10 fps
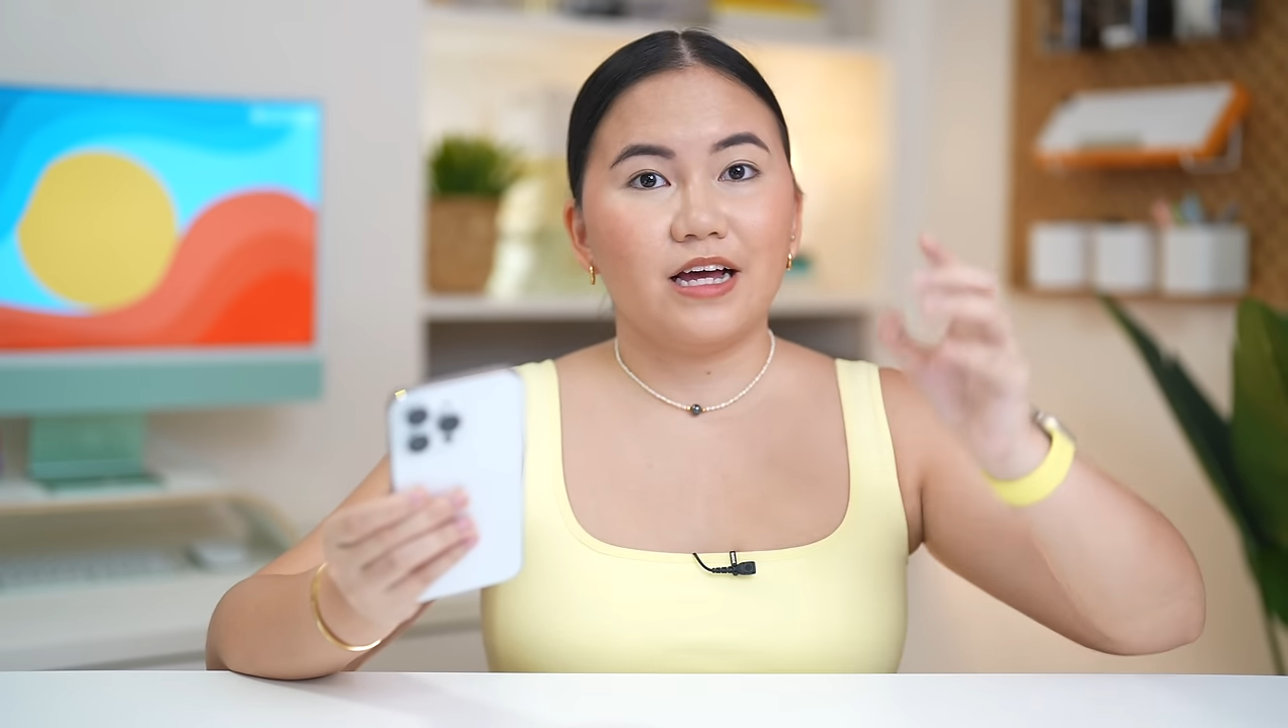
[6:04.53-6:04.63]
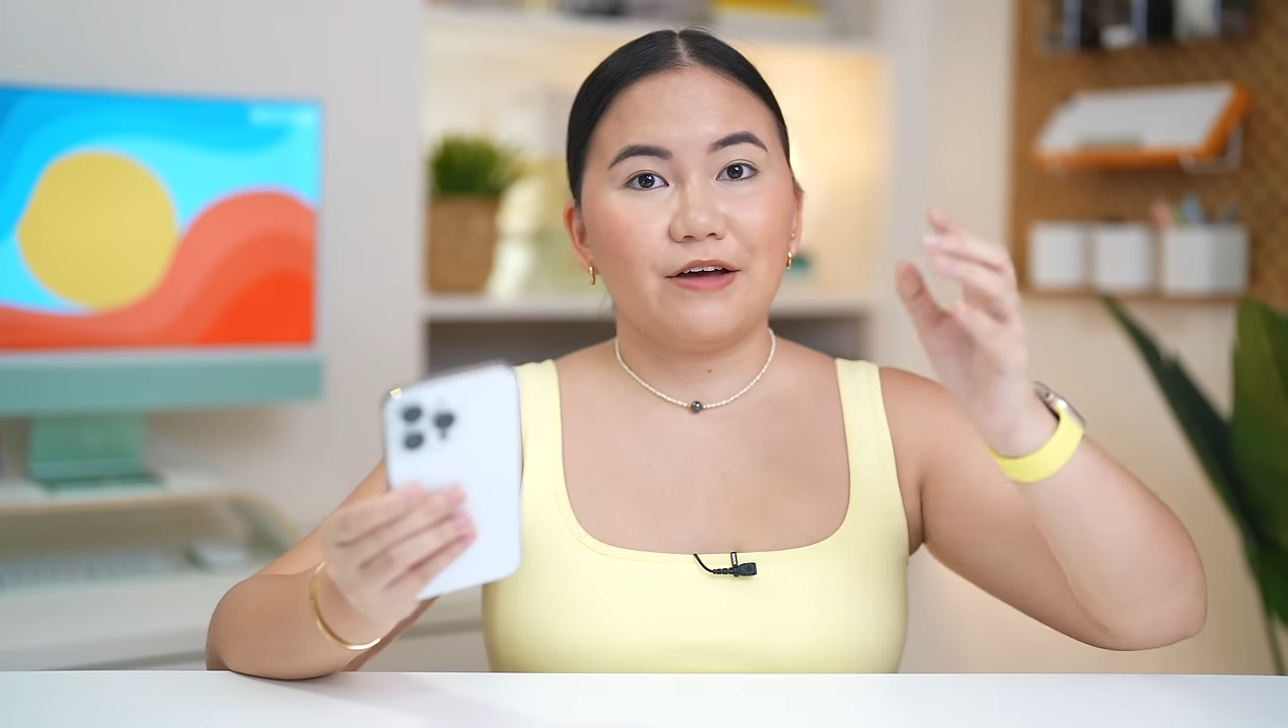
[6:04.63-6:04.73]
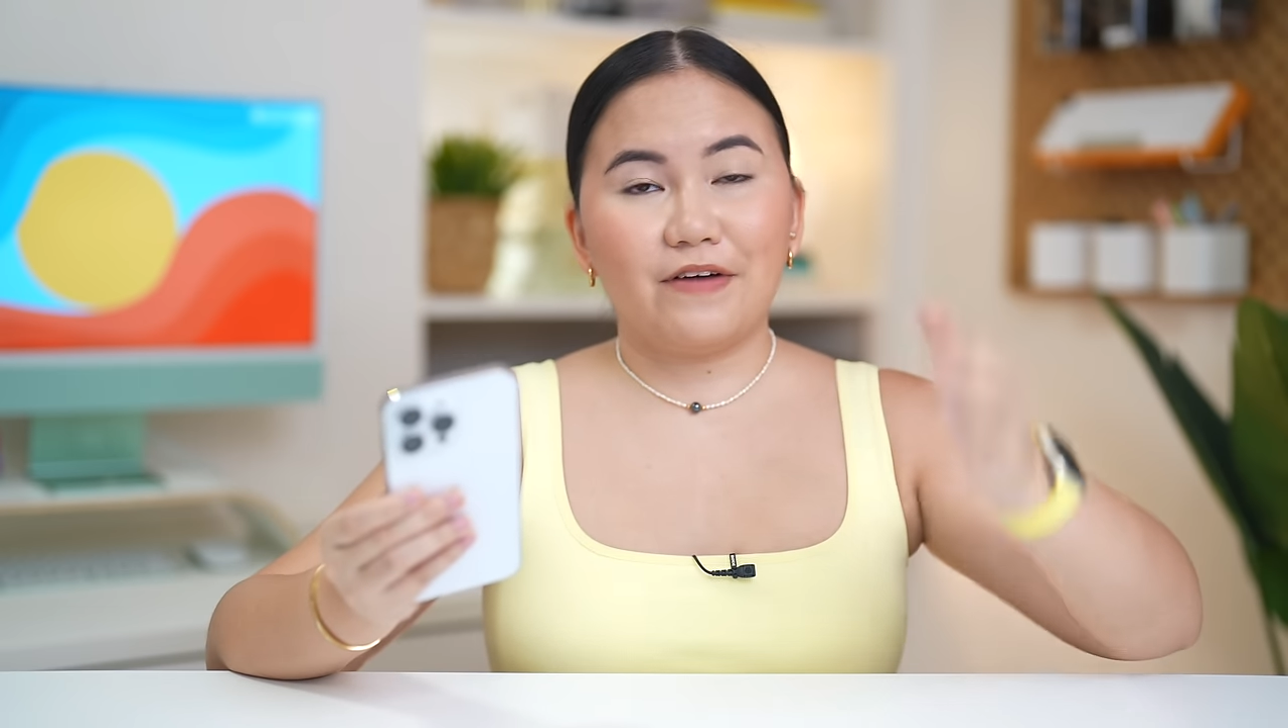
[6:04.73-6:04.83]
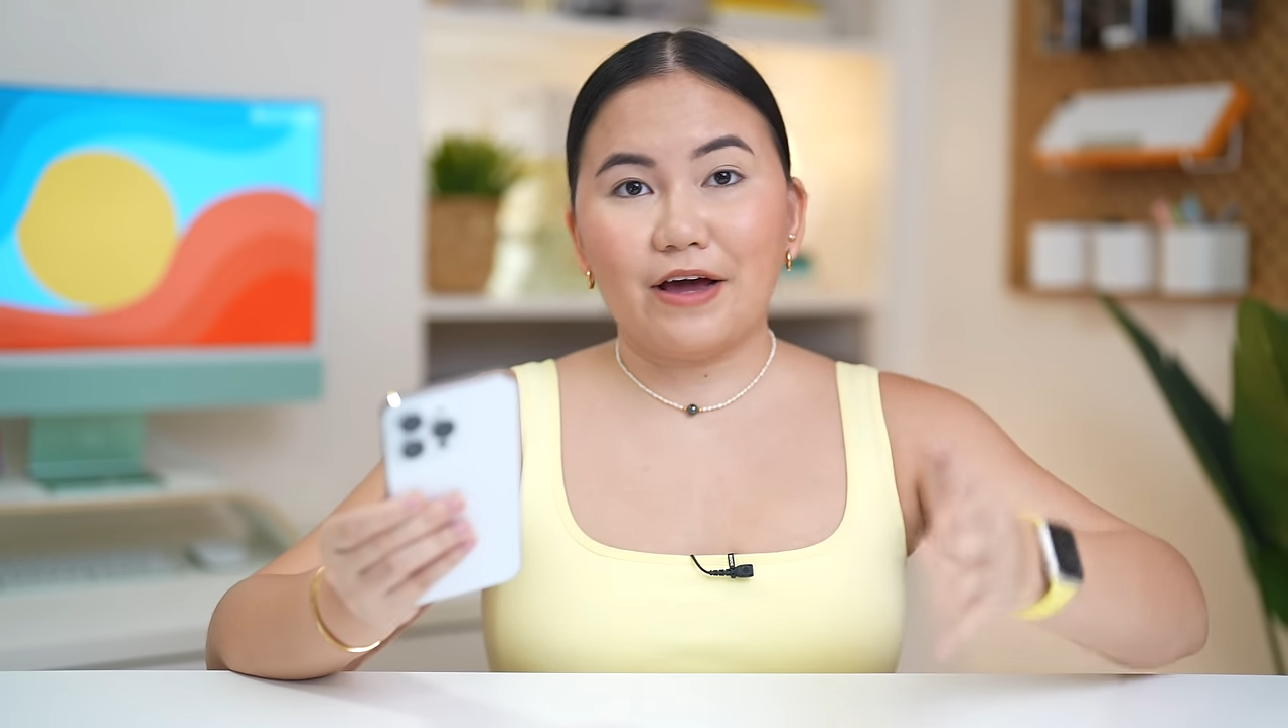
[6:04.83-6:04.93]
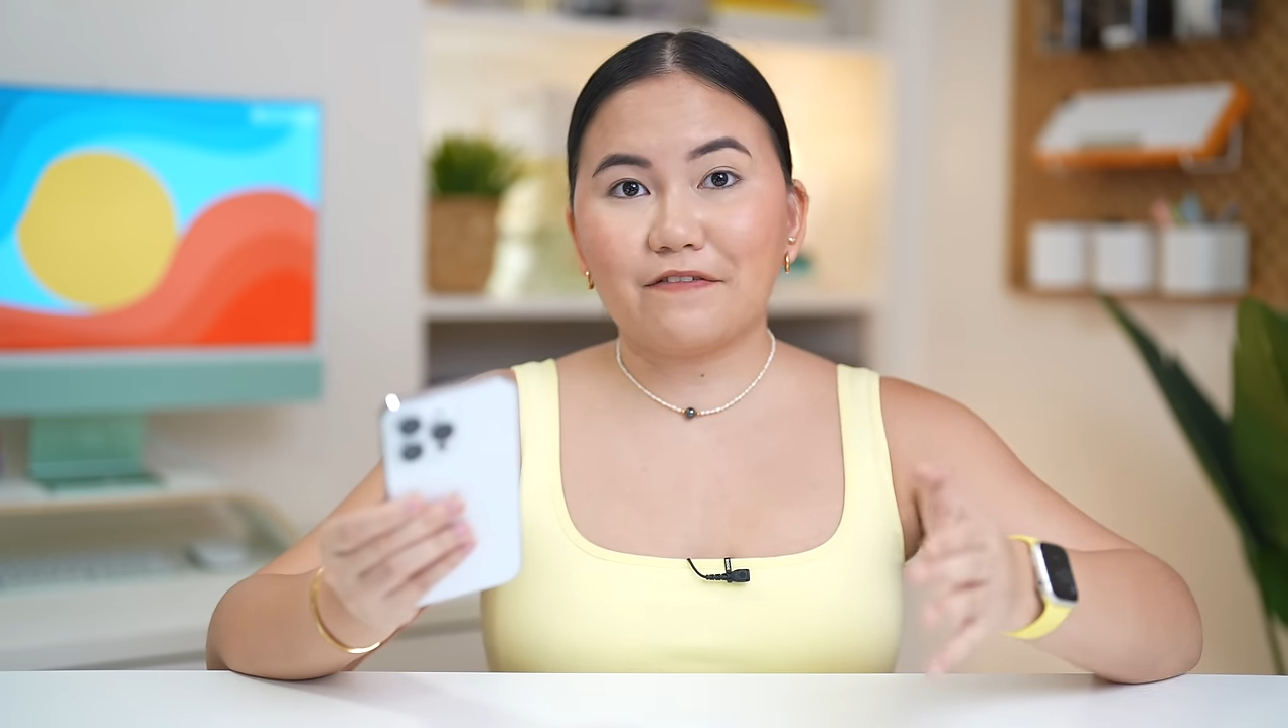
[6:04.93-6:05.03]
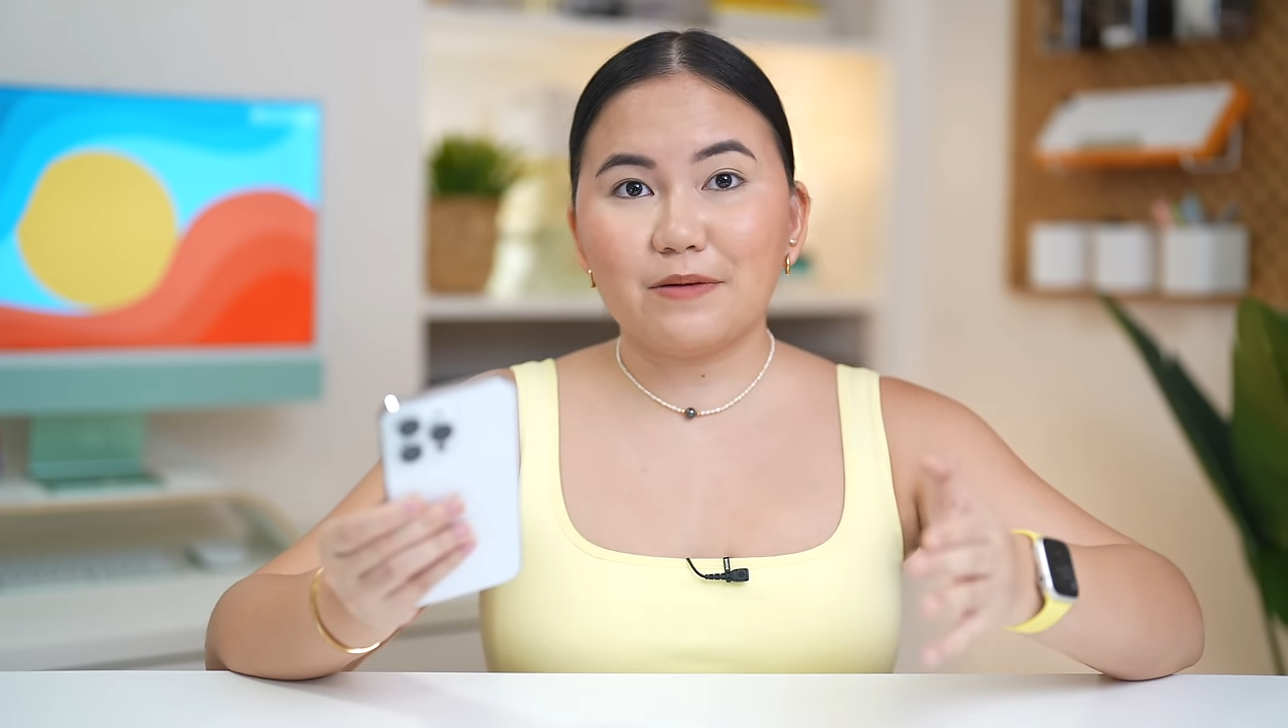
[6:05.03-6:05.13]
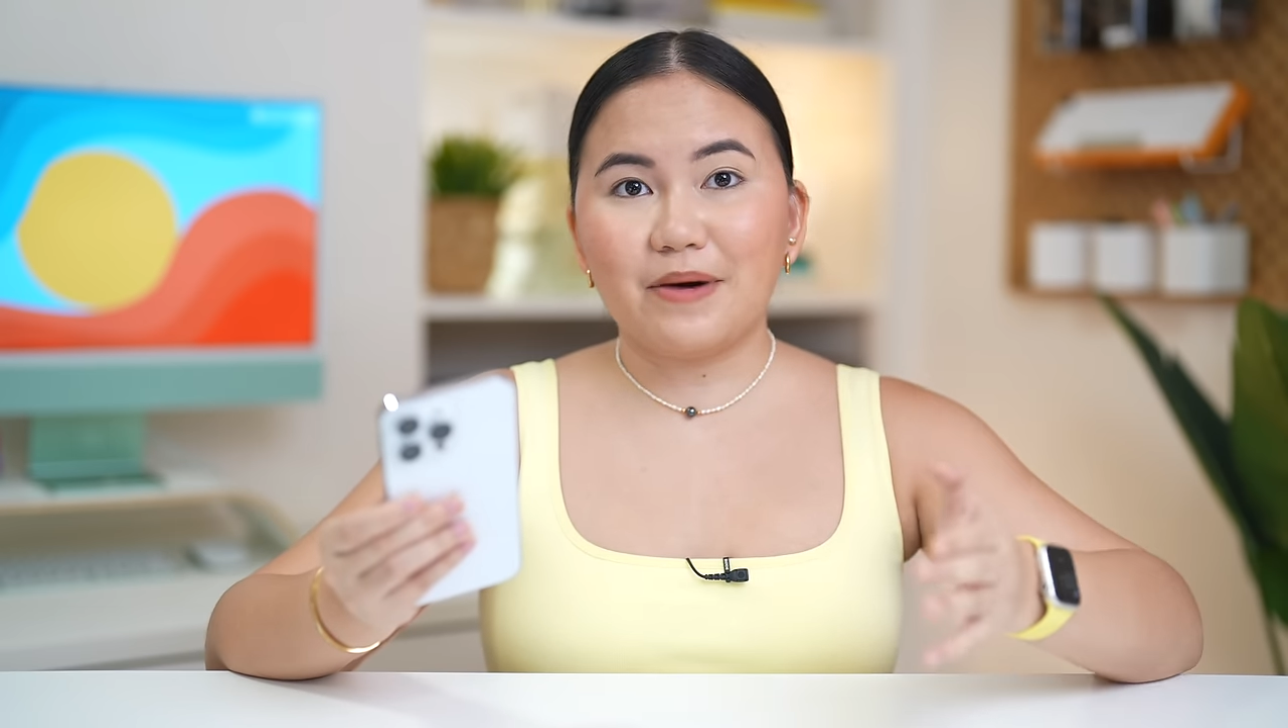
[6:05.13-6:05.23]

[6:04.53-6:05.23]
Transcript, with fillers: if ever